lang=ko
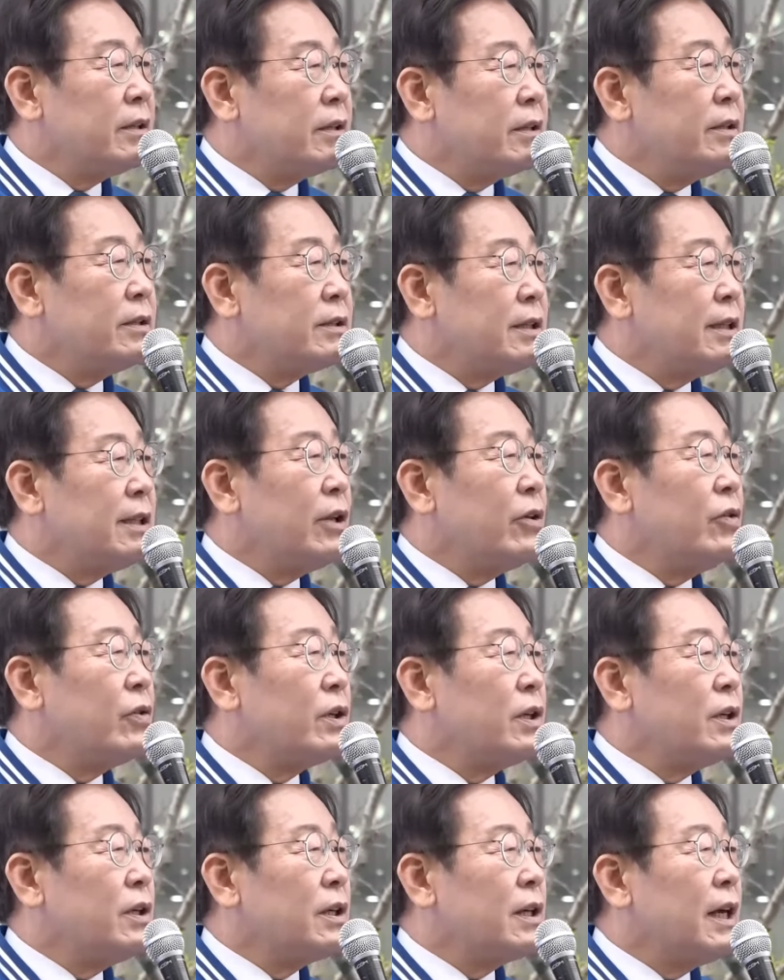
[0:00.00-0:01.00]
그 제대로
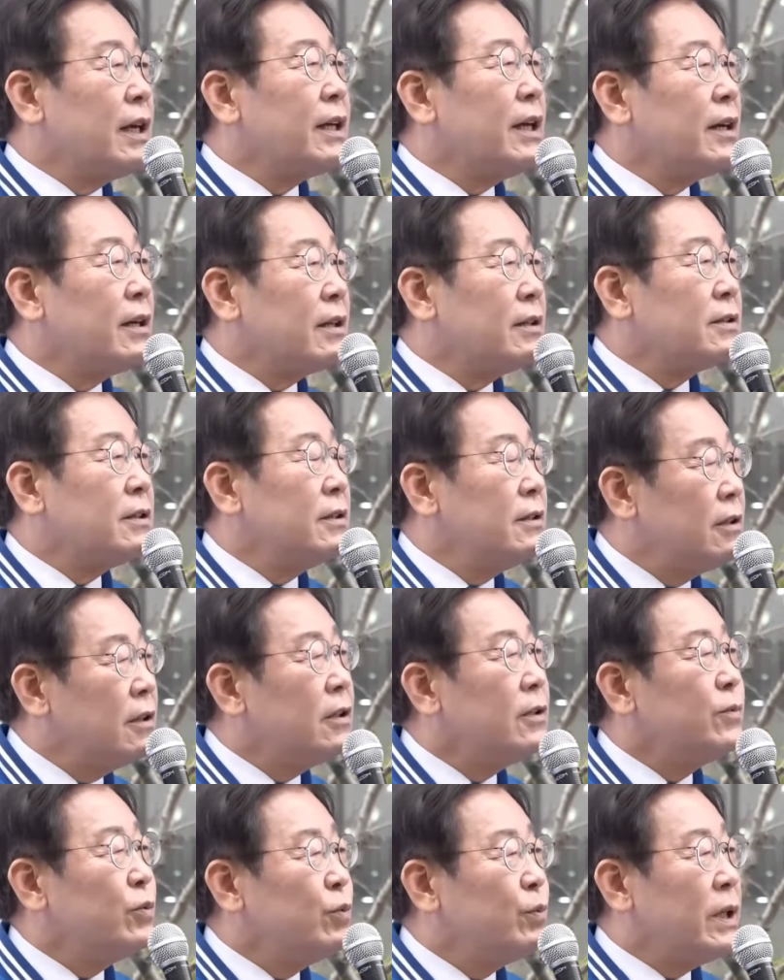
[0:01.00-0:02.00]
길을 가게 하는 것은
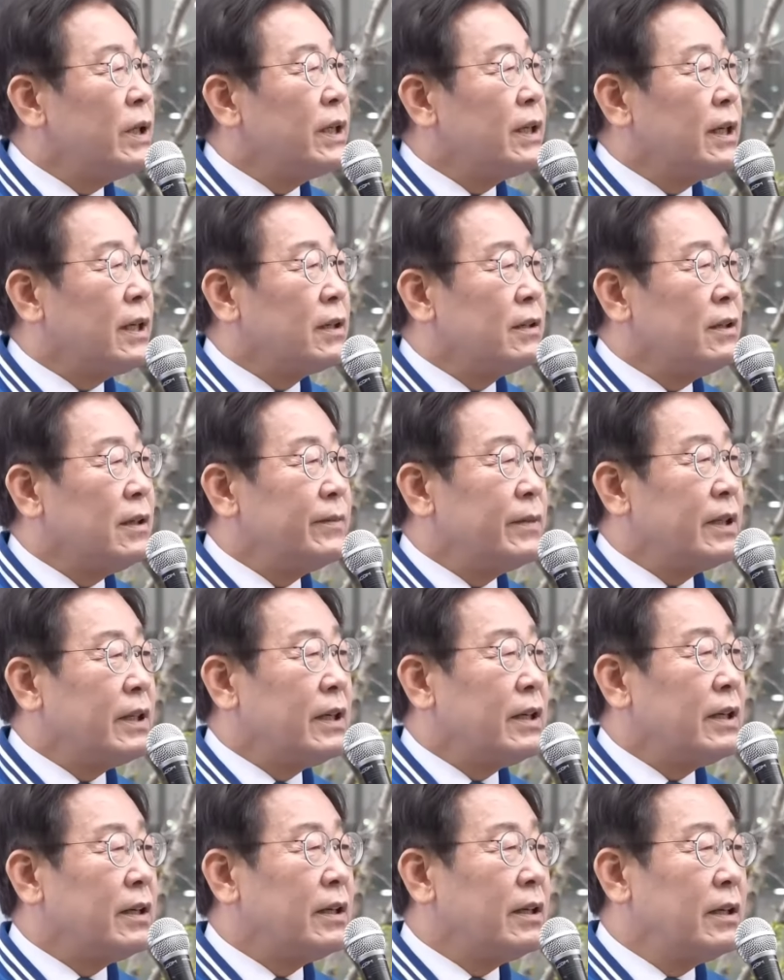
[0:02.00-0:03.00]
여러분만이 가능합니다.